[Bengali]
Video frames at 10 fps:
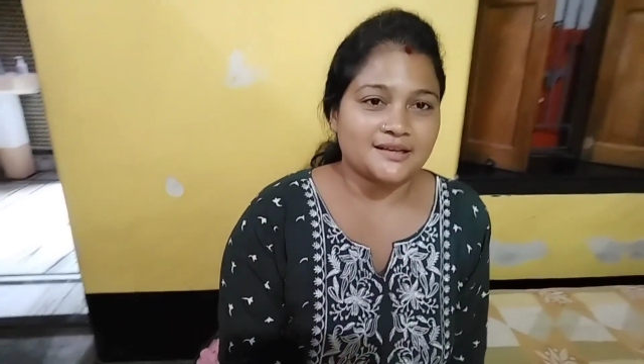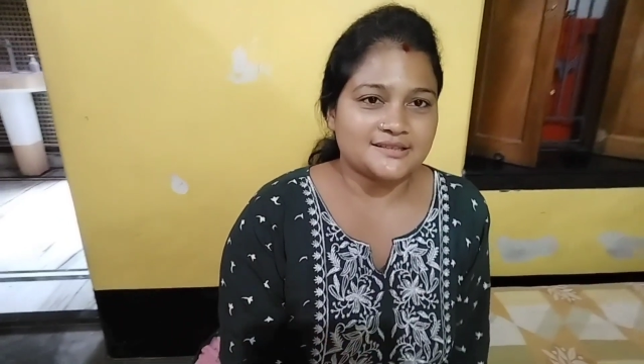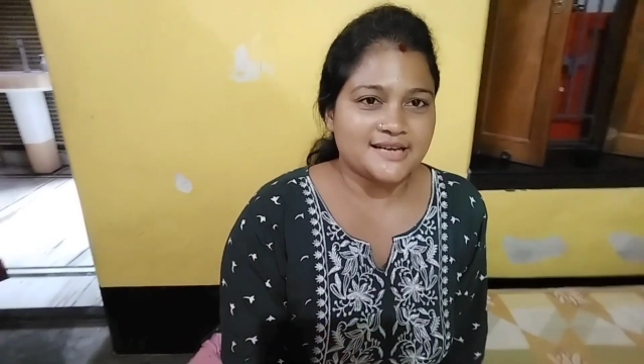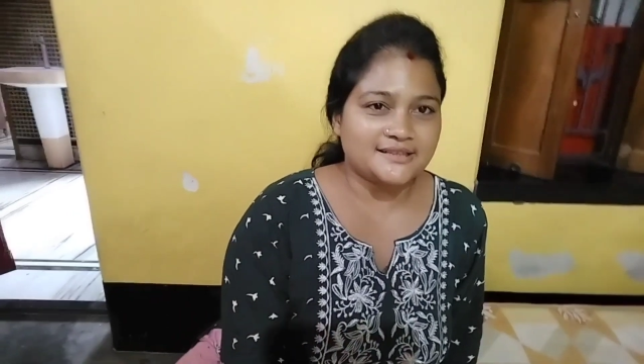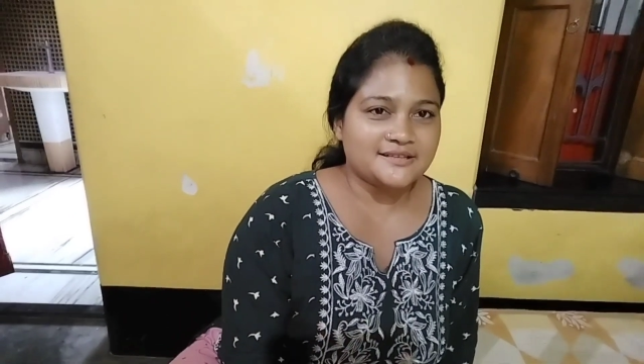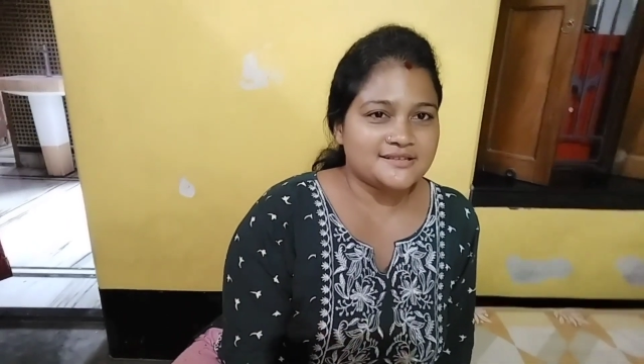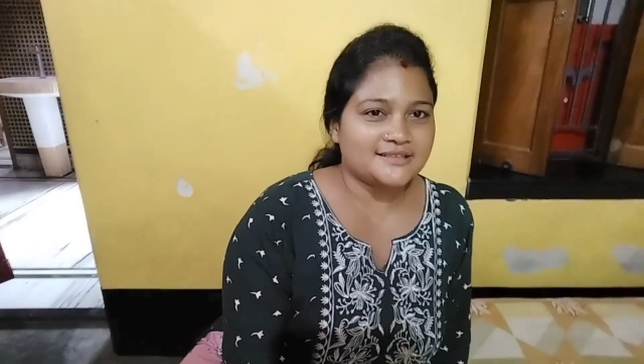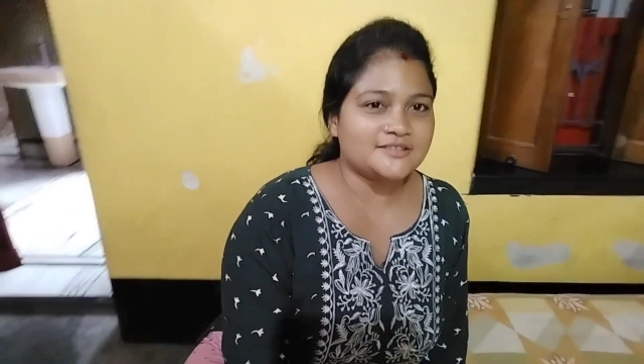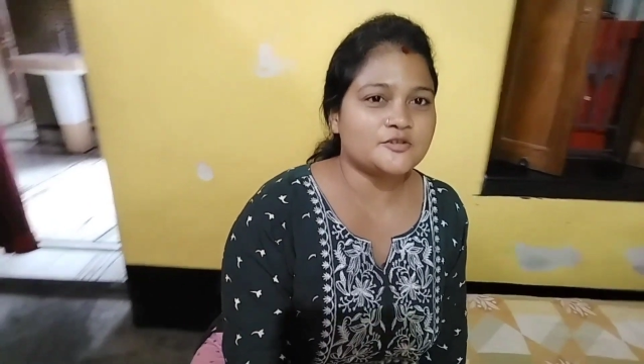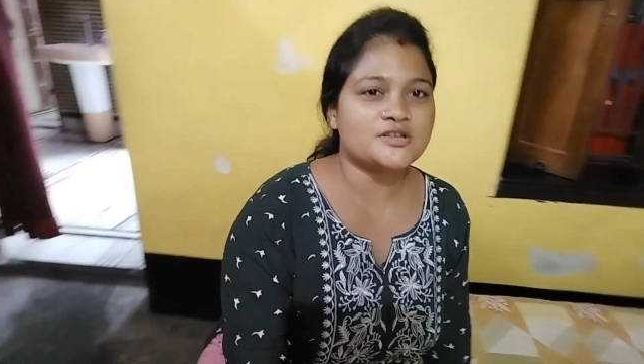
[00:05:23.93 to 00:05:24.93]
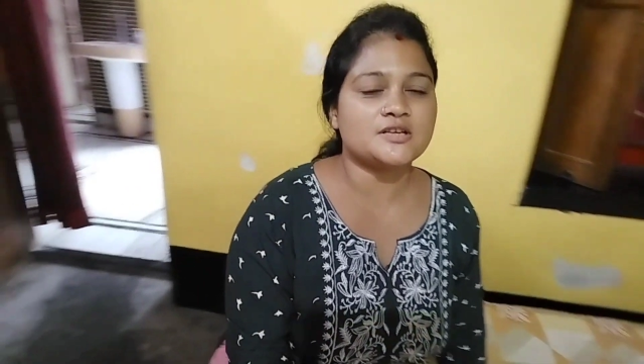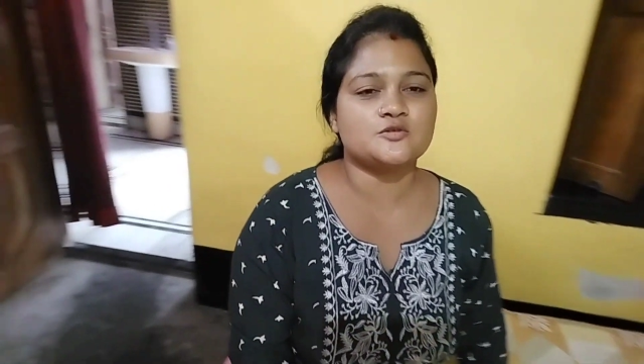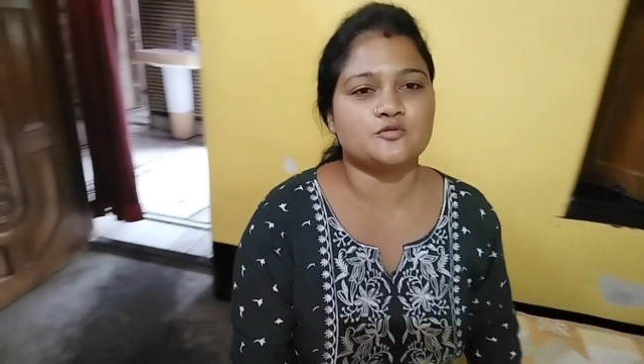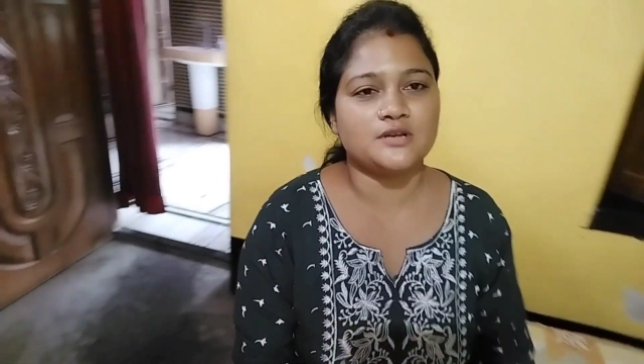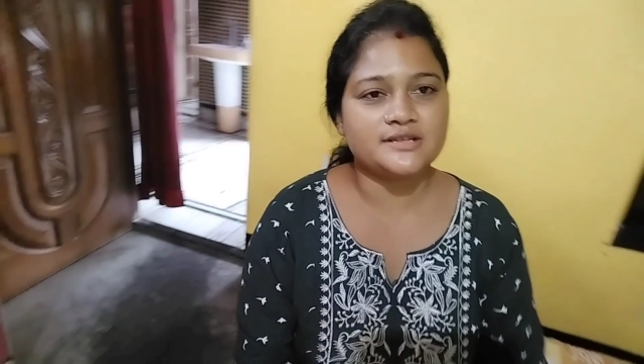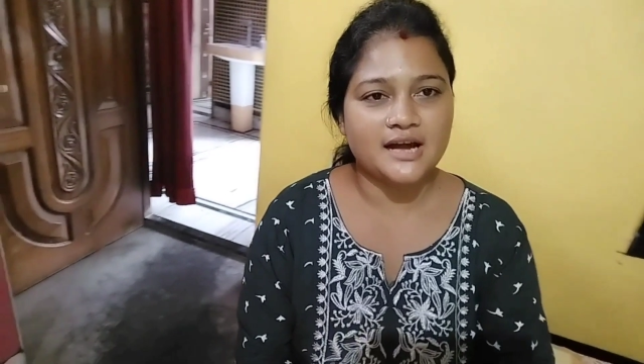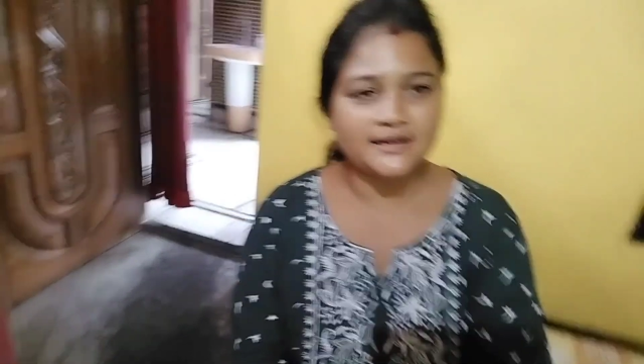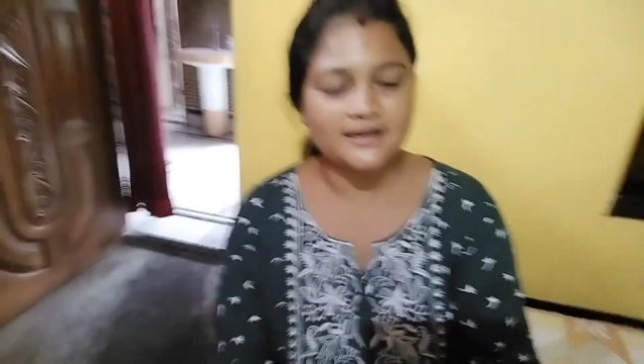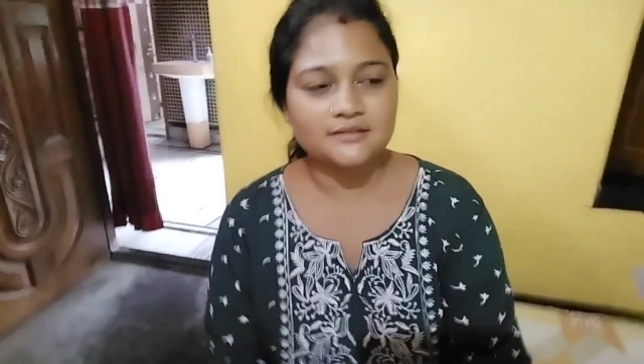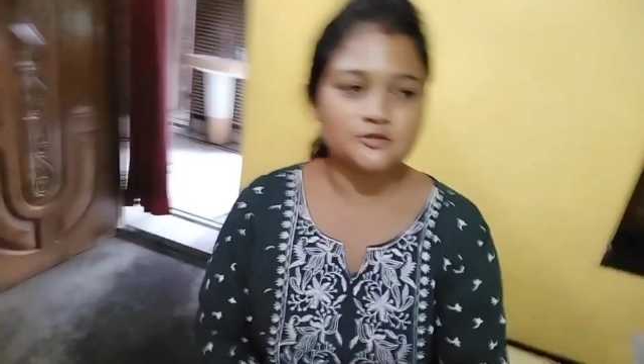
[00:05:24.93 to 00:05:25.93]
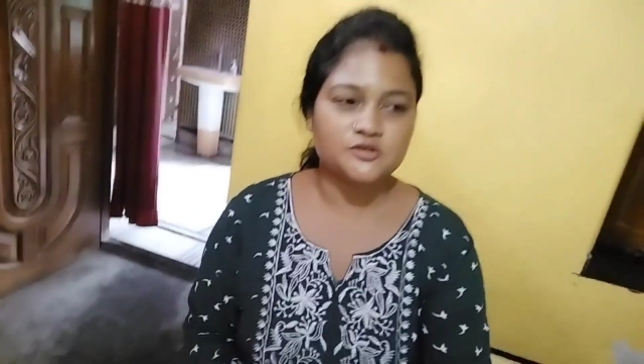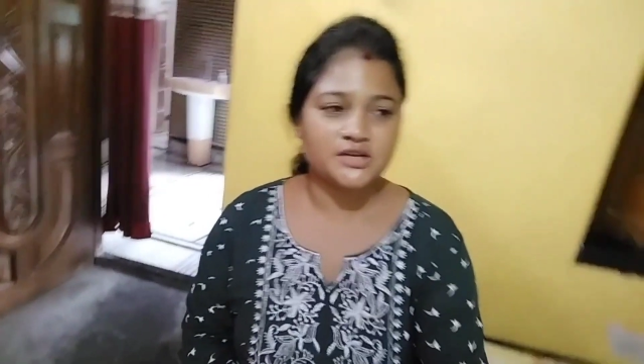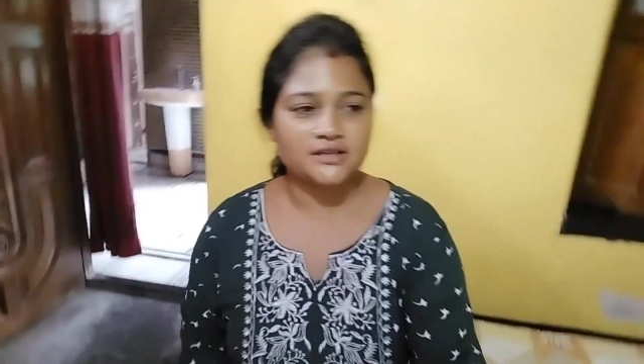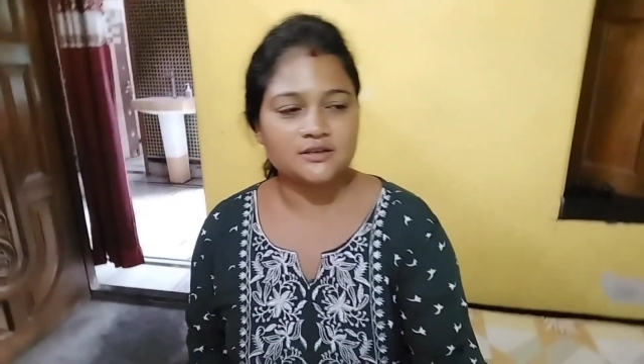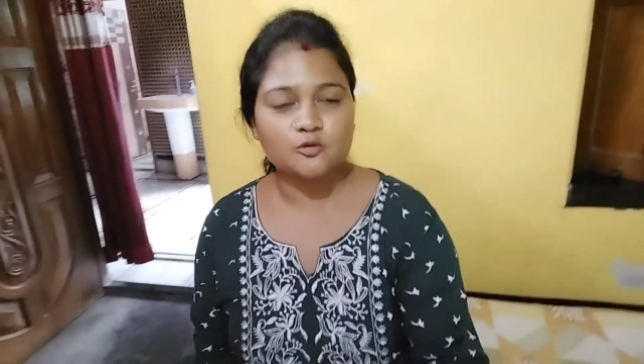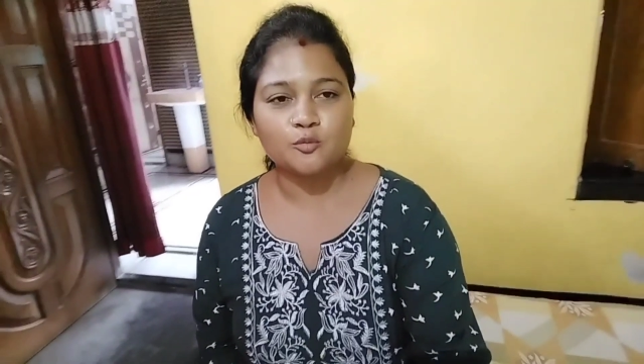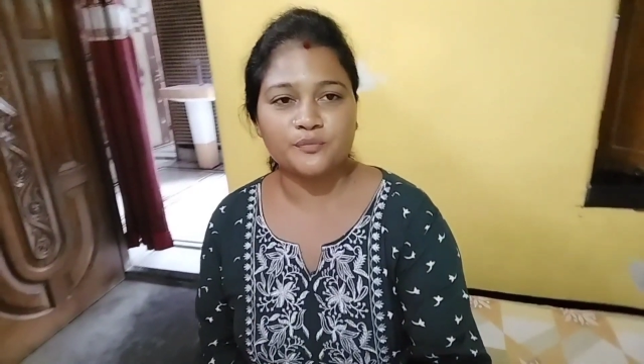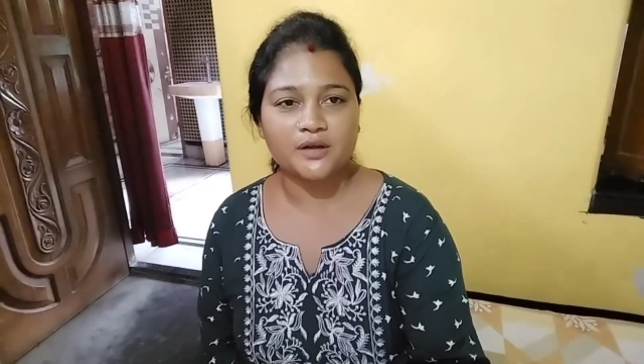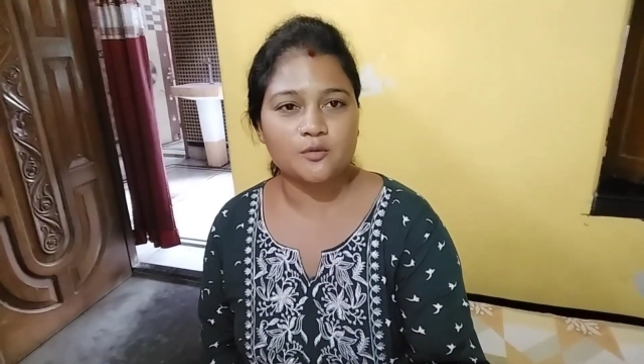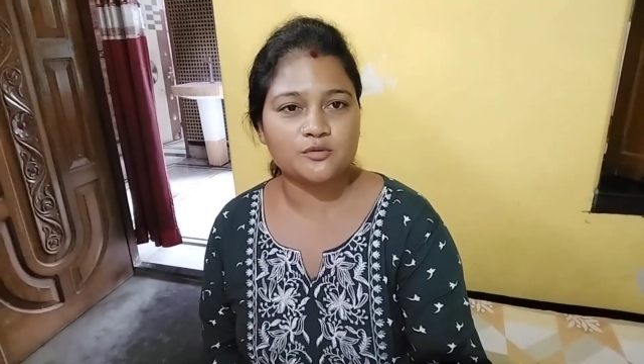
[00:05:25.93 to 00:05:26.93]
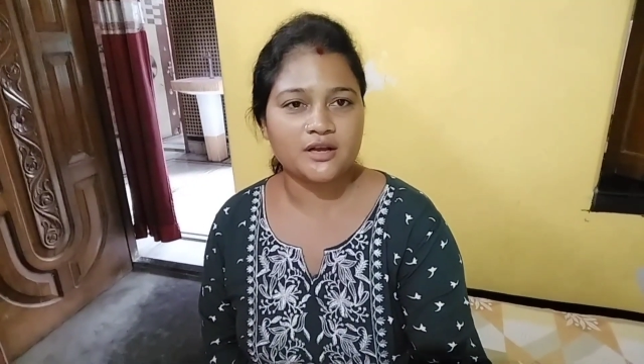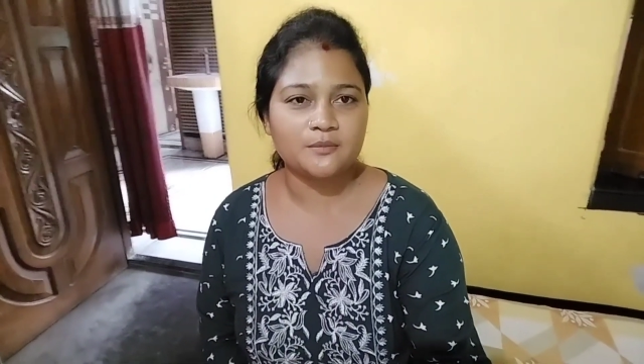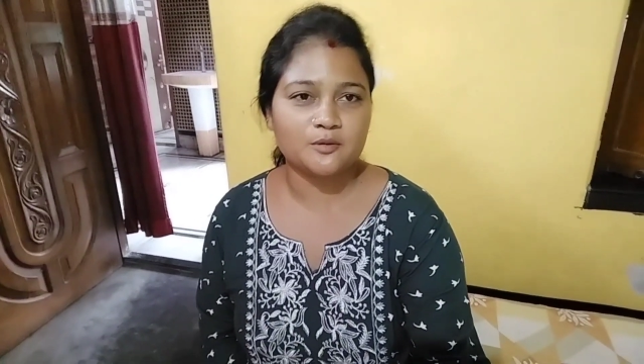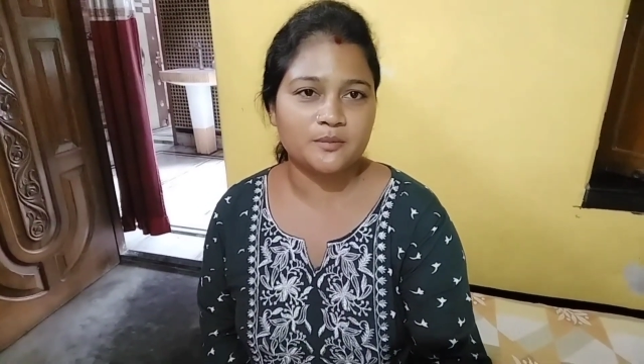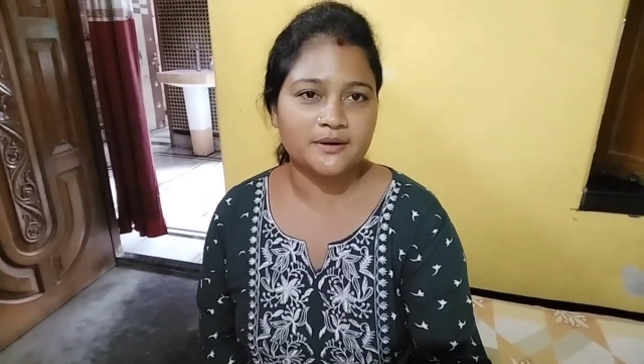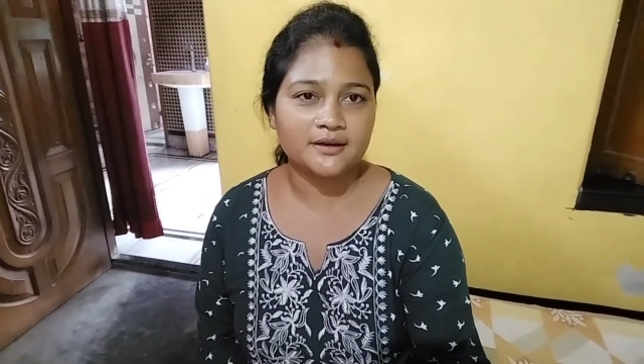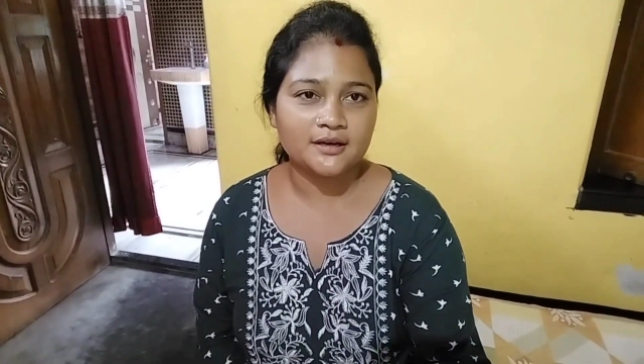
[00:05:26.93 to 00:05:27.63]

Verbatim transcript: যেদিন যেদিন হচ্ছে স্কুলে যায় না তো সেদিন ঘুম থেকে উঠেই বলবে